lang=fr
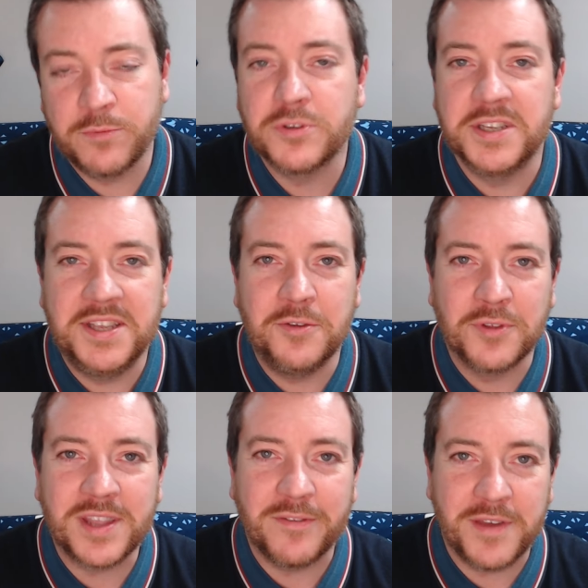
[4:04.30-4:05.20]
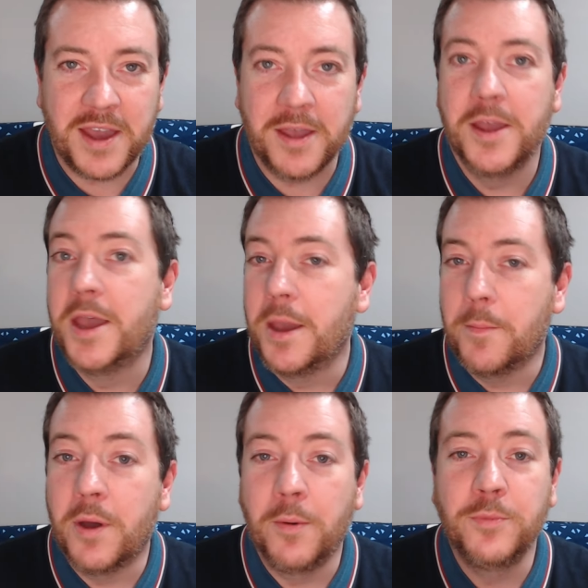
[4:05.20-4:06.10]
c'était une autre affaire,
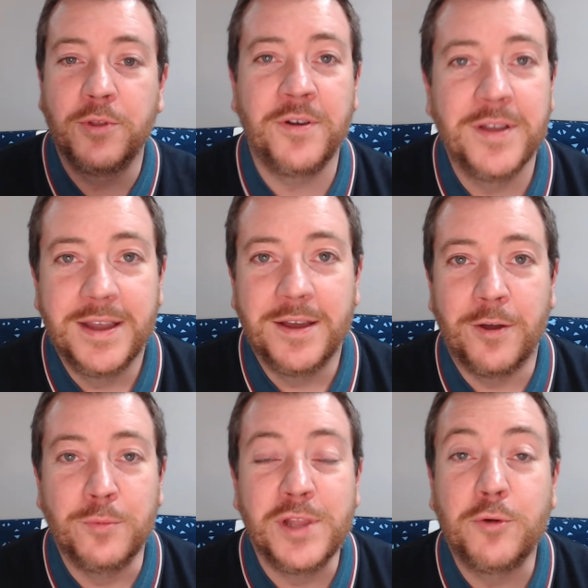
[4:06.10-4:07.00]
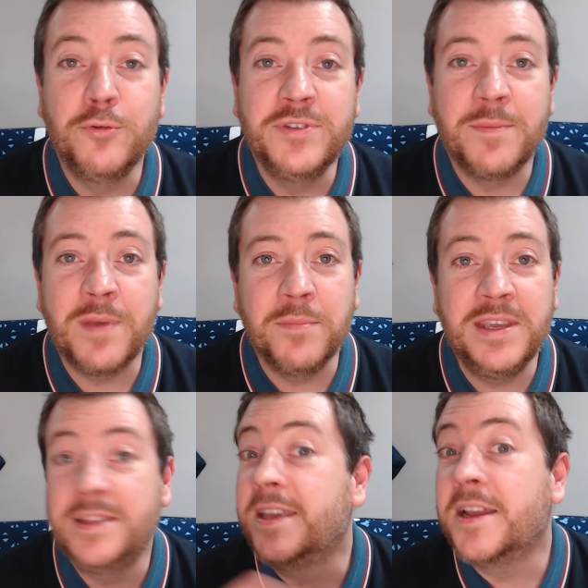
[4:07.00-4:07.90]
mais en même temps euh, Monaco nous a
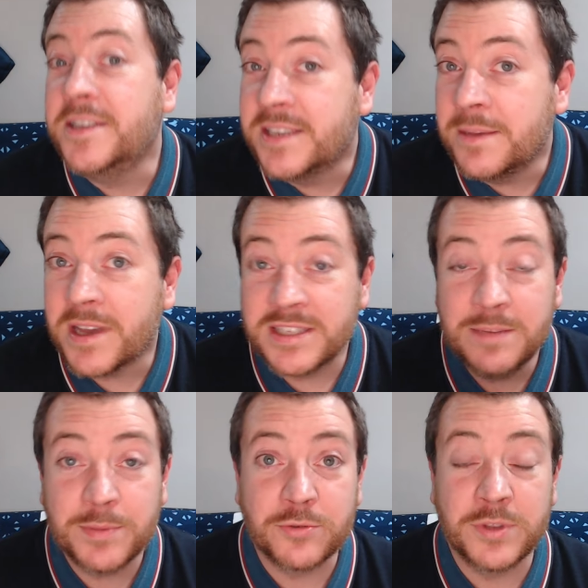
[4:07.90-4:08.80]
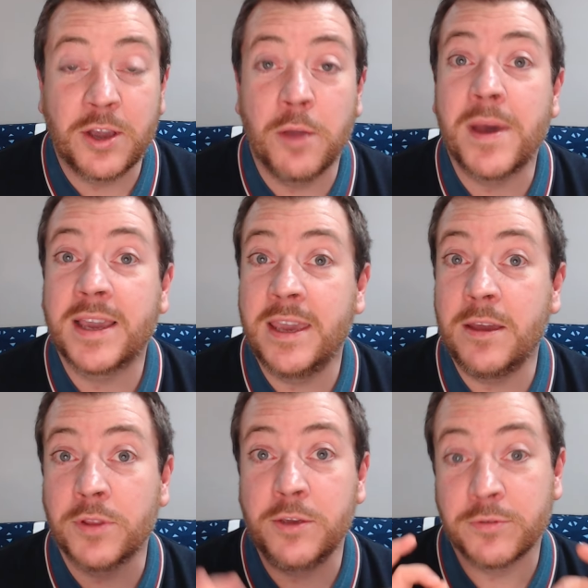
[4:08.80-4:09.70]
permis d'égaliser, merci, parce qu'on a quand même
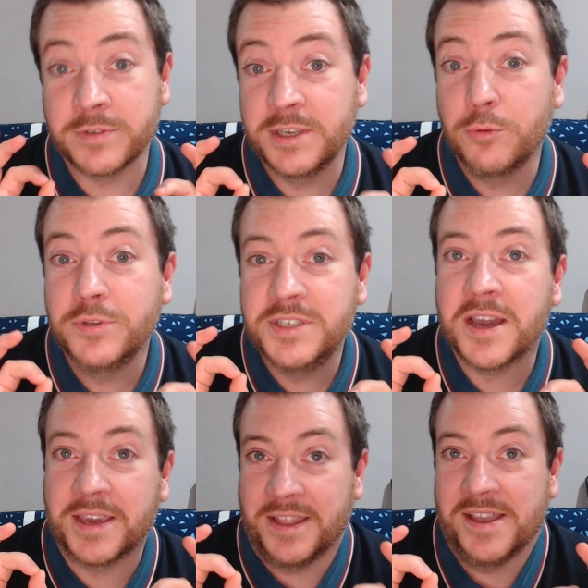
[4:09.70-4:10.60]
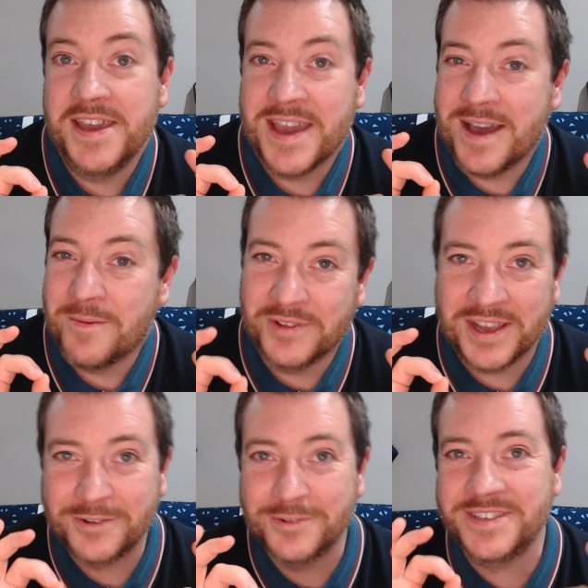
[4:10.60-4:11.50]
marqué en ayant zéro tir cadré à
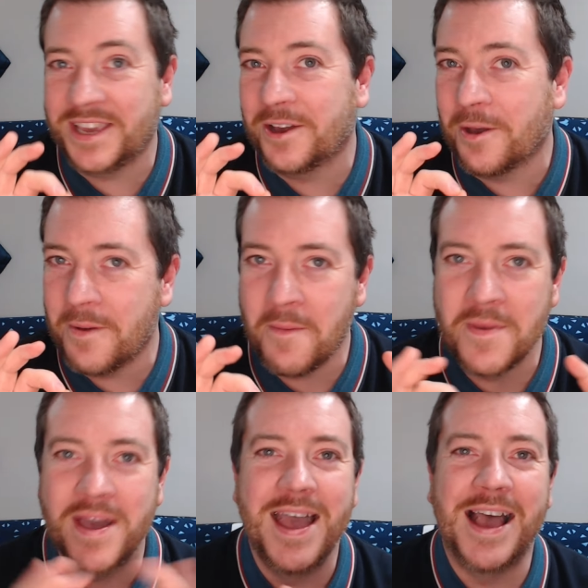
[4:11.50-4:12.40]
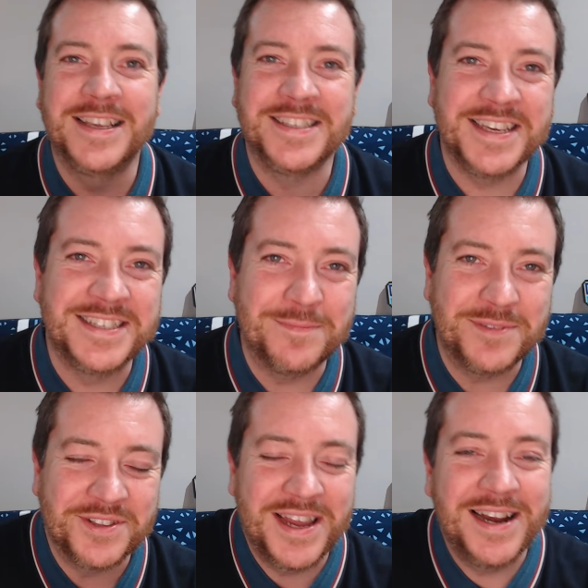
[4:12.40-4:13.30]
Monaco, ce qui est quand même assez
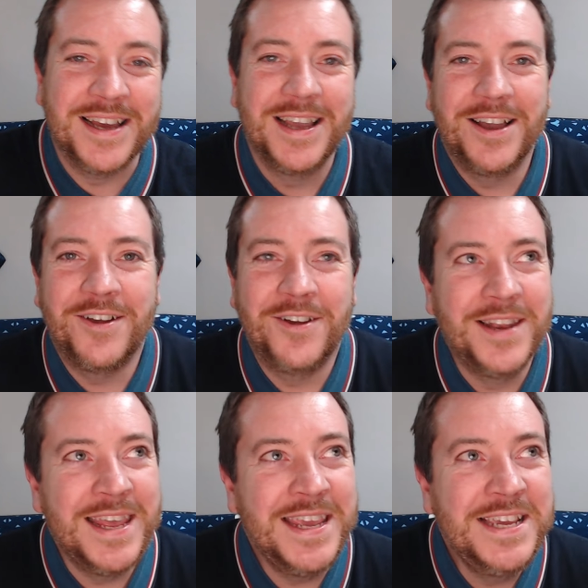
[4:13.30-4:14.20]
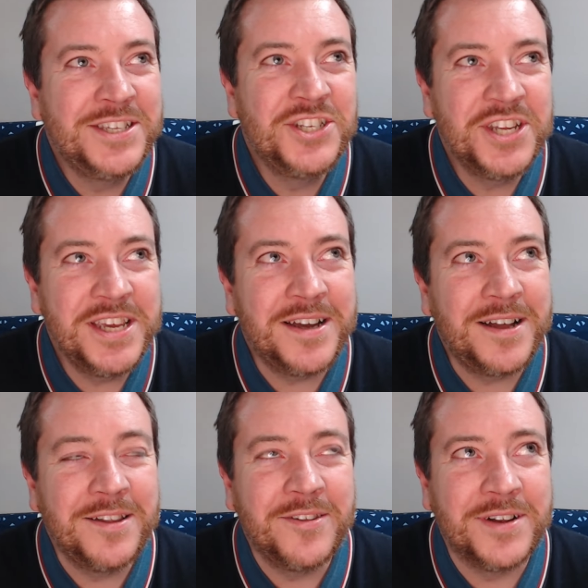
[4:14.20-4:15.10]
exceptionnel. les XG,
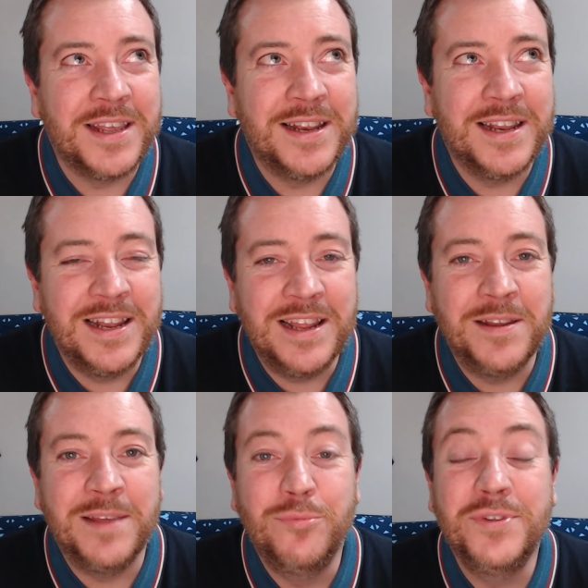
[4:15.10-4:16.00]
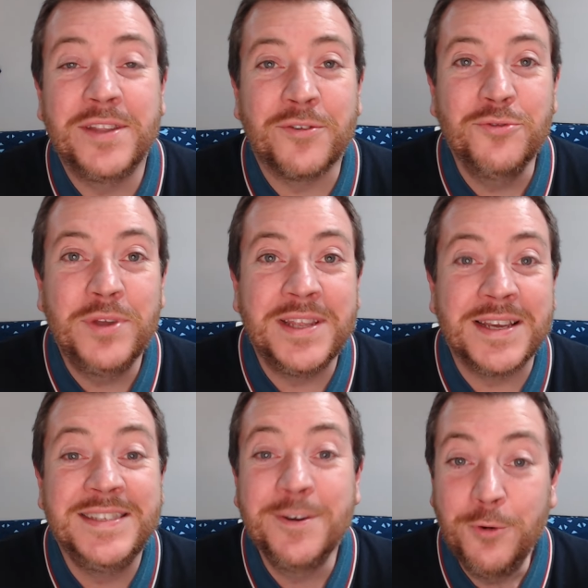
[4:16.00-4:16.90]
1 donc les, les buts attendus étaient
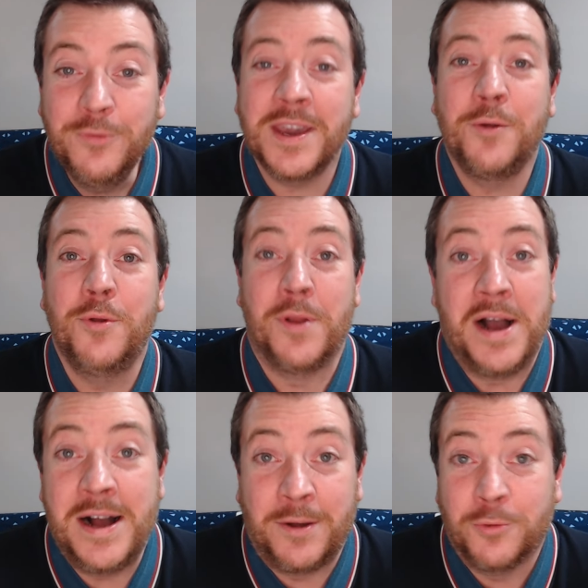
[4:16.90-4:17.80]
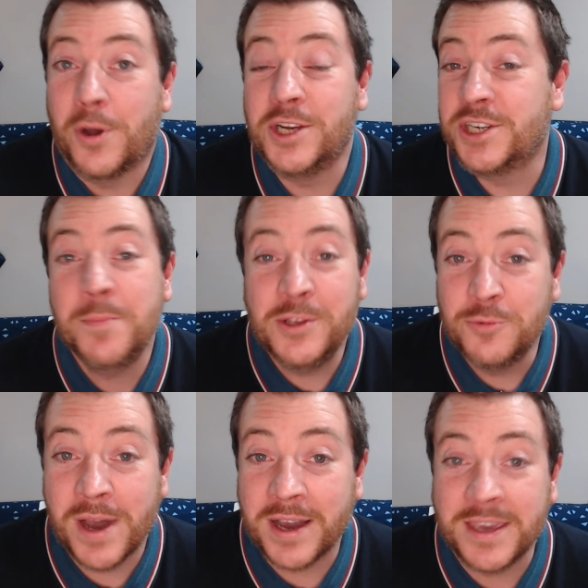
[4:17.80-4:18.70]
à 0,1. On n'aurait jamais
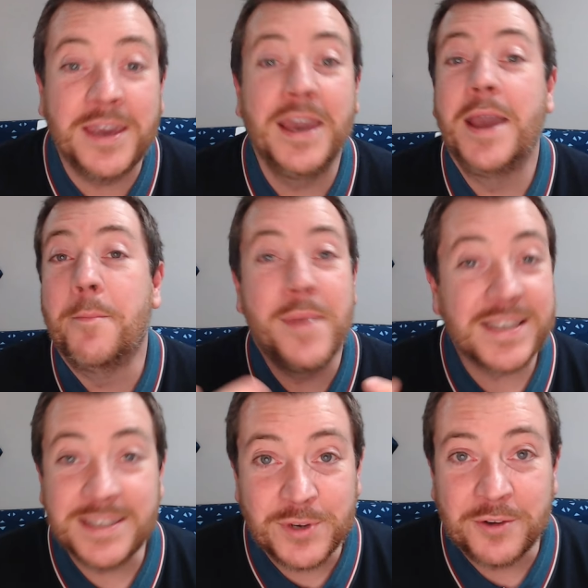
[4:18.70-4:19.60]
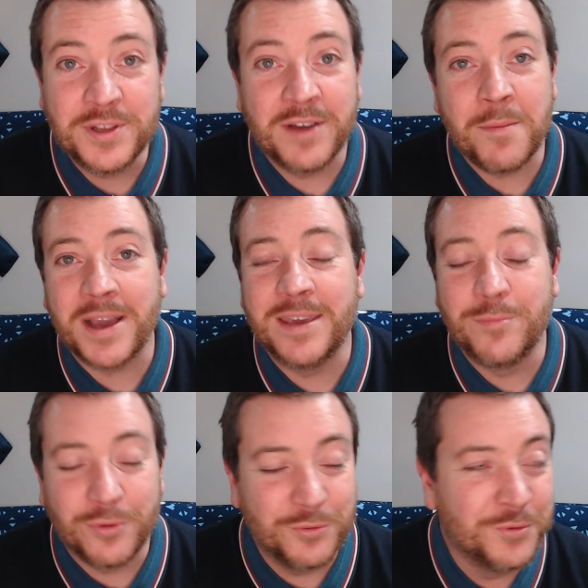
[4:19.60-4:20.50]
dû marquer. Merci Monaco d'avoir marqué
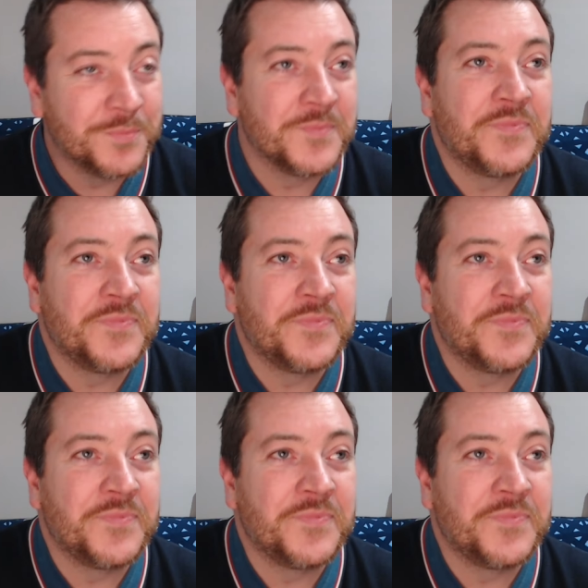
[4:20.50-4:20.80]
pour nous.